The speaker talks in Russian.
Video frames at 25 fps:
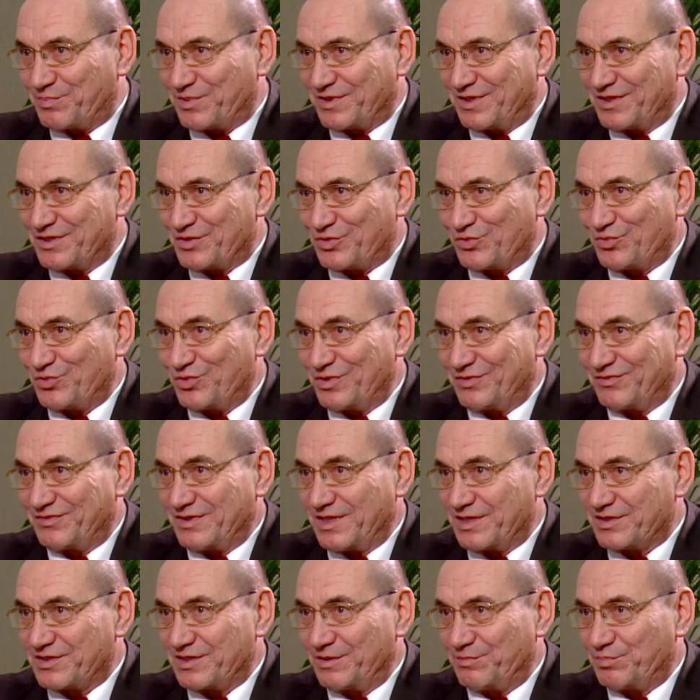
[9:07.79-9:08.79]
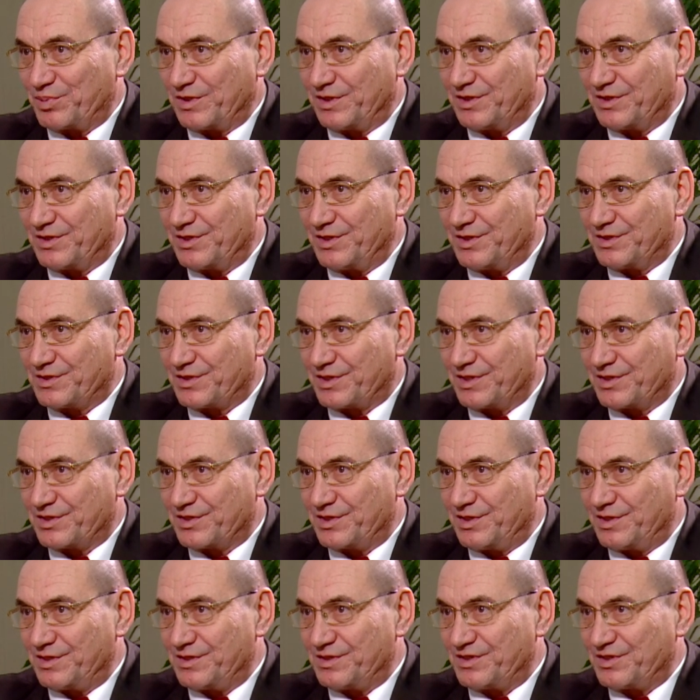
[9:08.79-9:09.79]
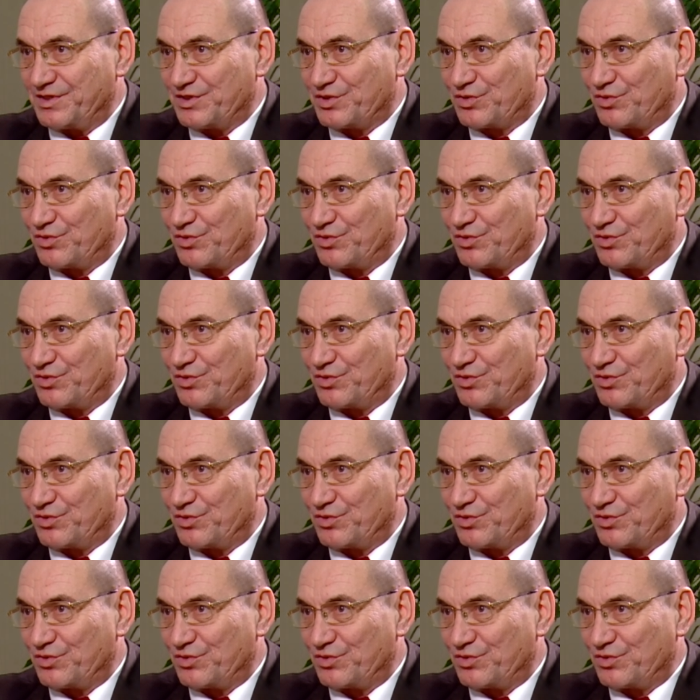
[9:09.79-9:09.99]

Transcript: происходит в нашей политической жизни,